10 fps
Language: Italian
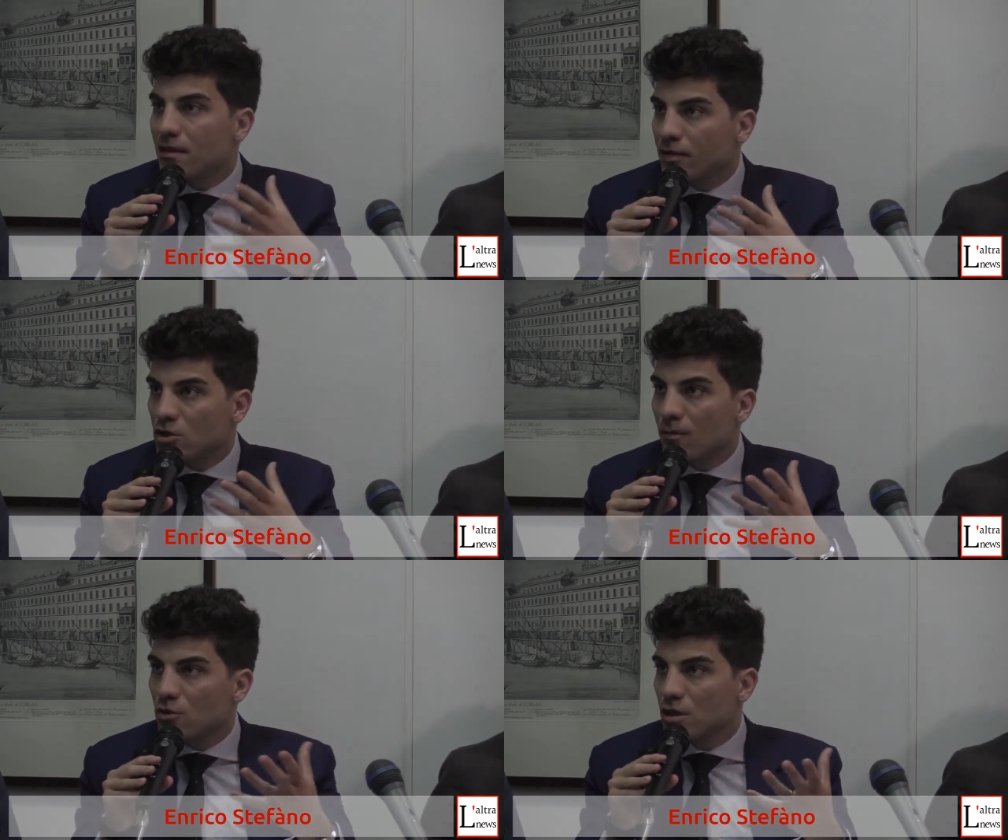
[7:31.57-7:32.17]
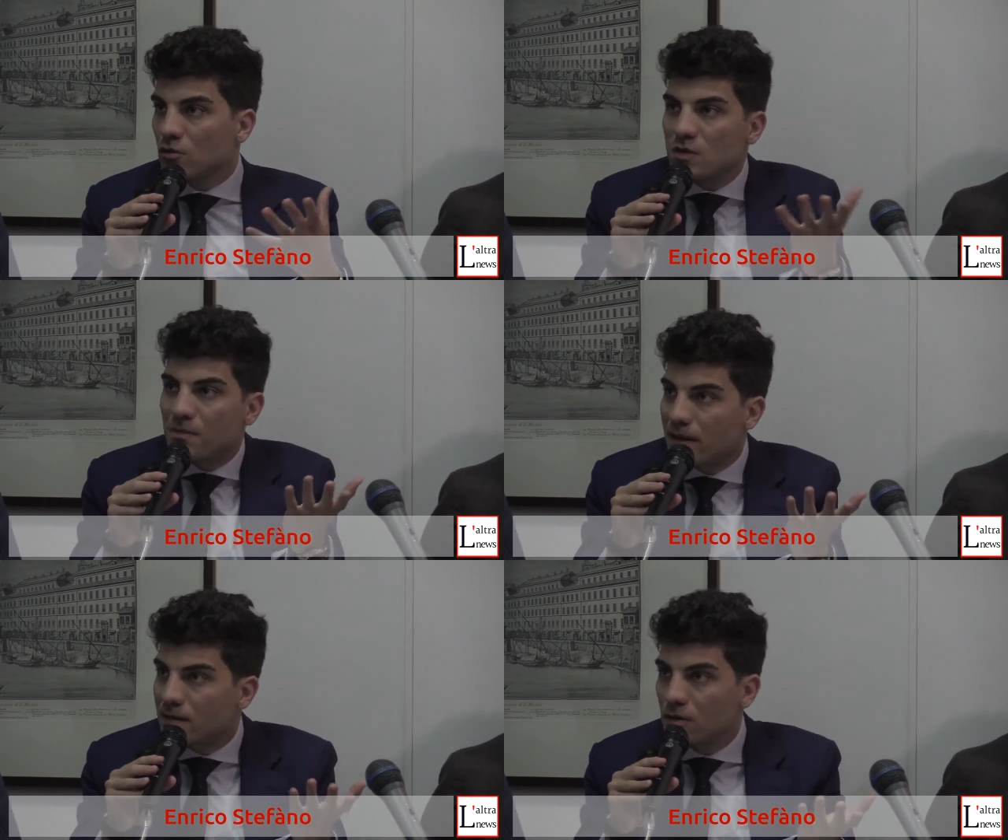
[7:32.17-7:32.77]
ne facciamo 100
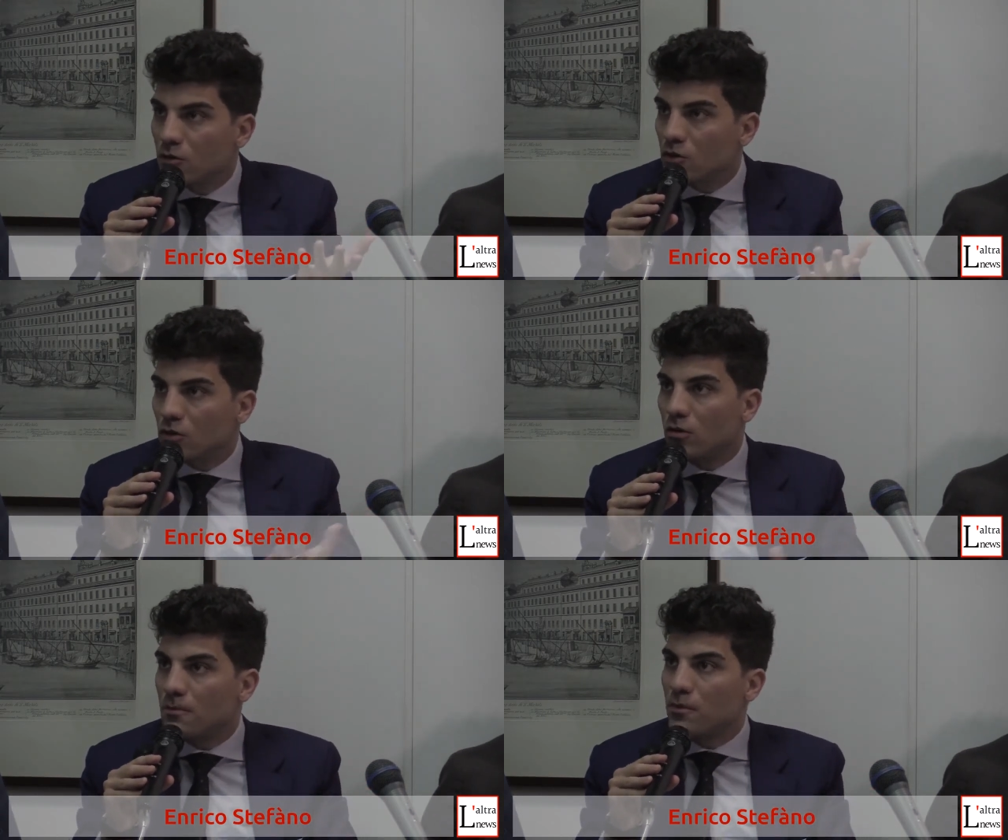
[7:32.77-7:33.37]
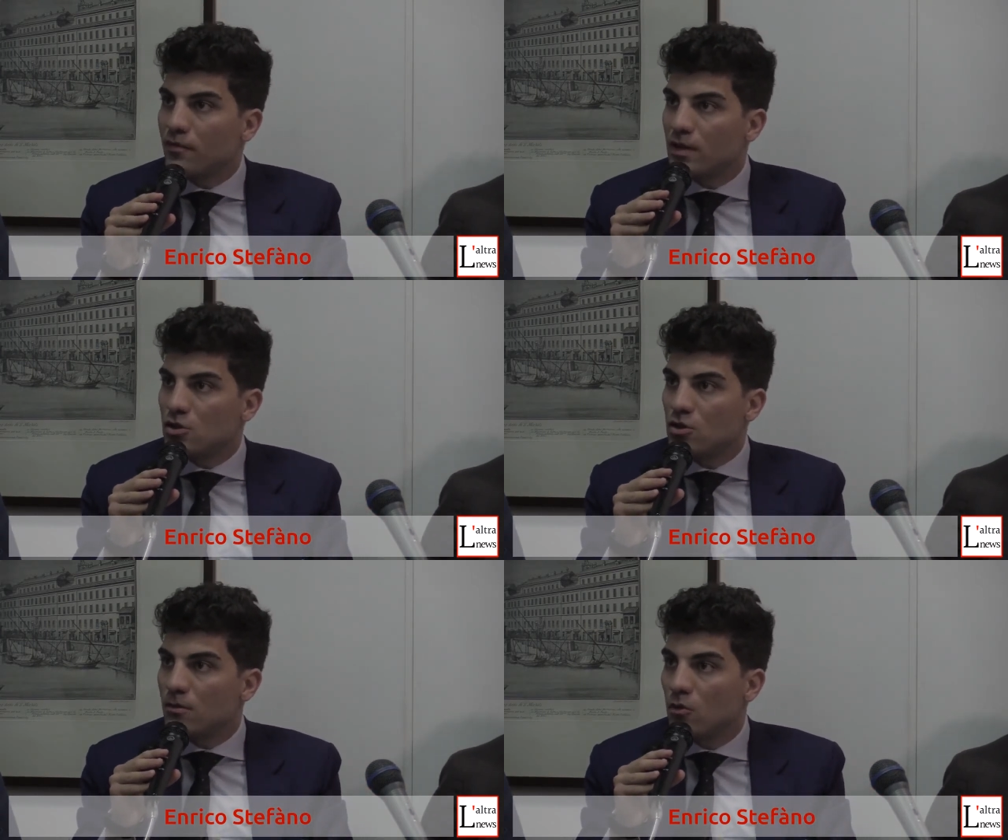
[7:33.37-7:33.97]
espresse, loro sono i più
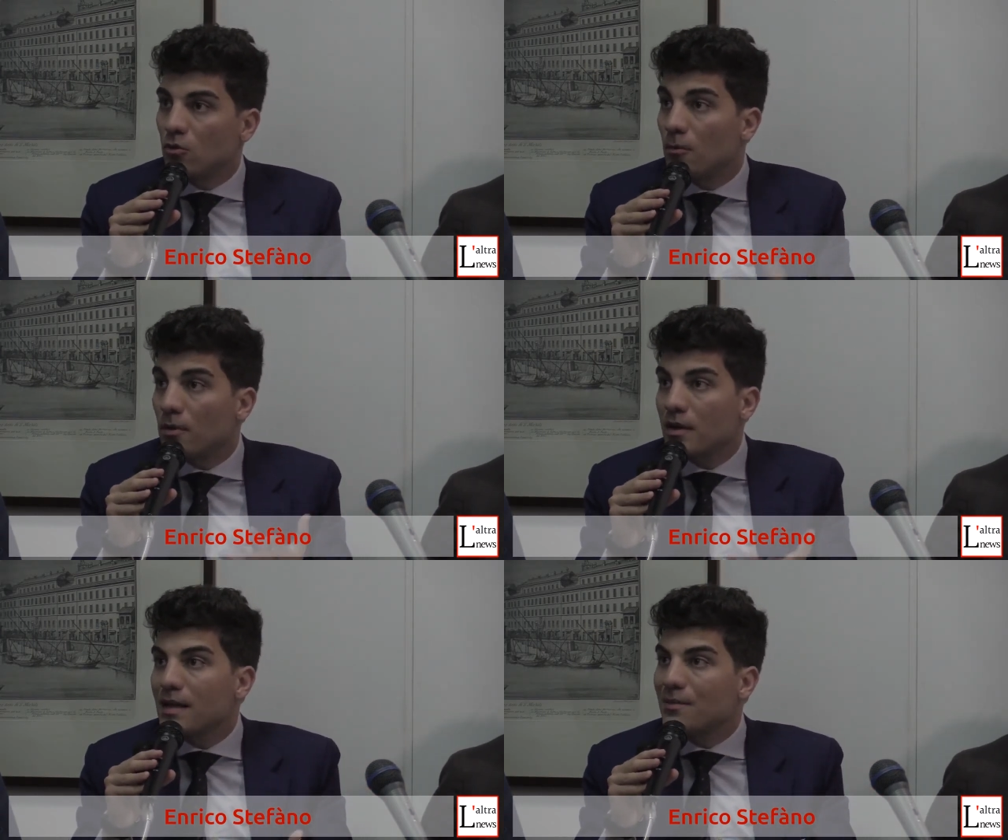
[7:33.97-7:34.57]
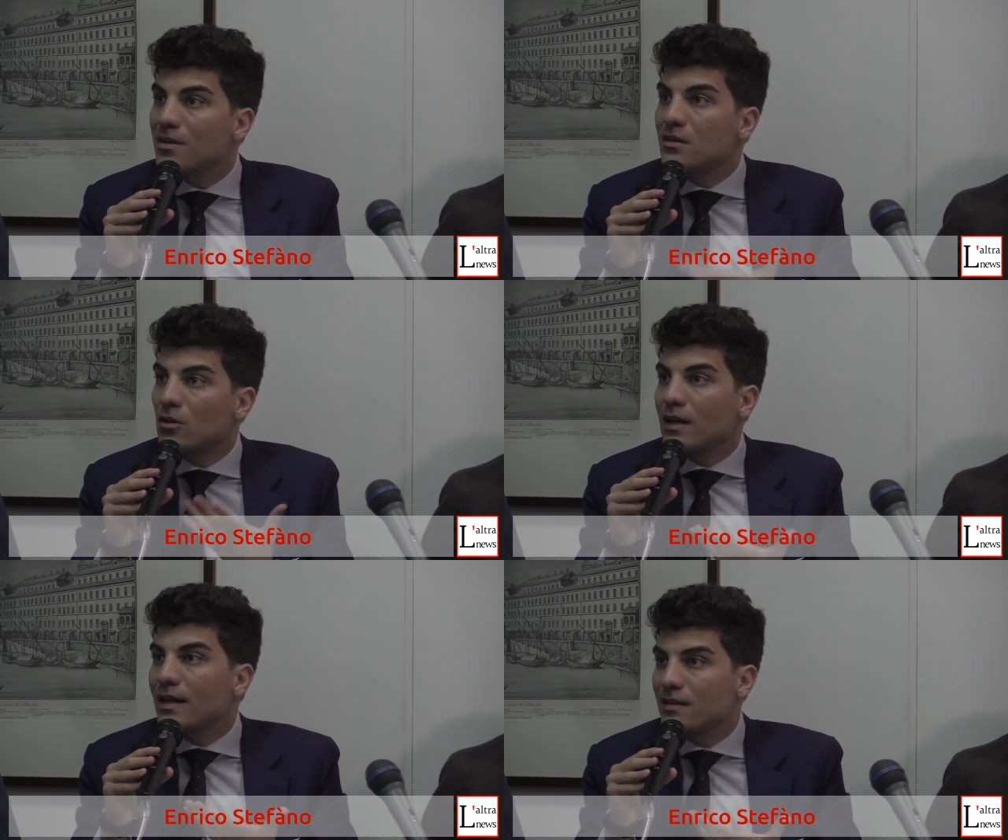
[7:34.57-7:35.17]
felici del mondo, però chiaramente
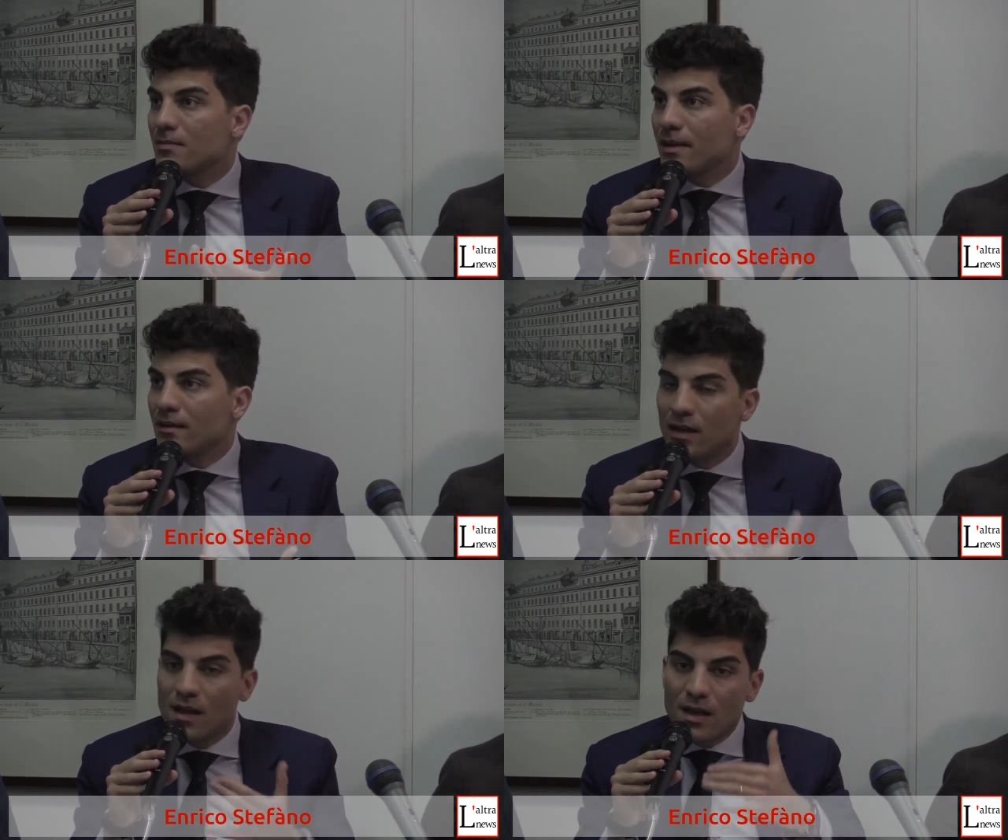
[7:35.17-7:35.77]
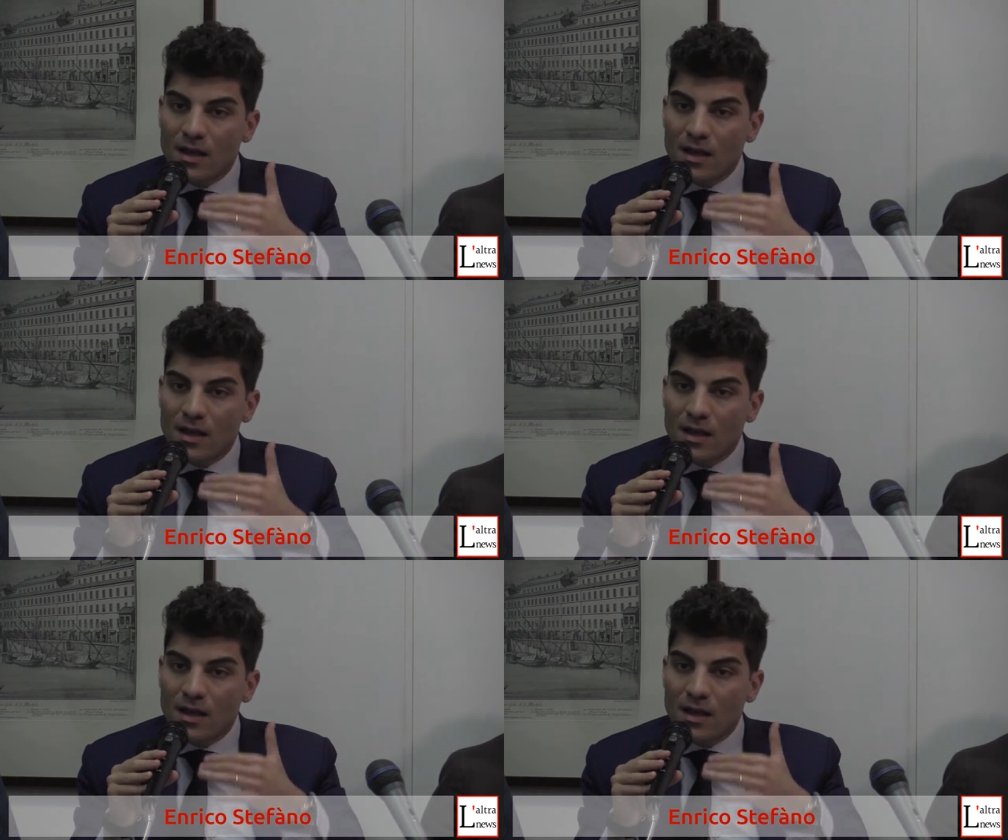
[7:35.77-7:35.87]
non è che dipende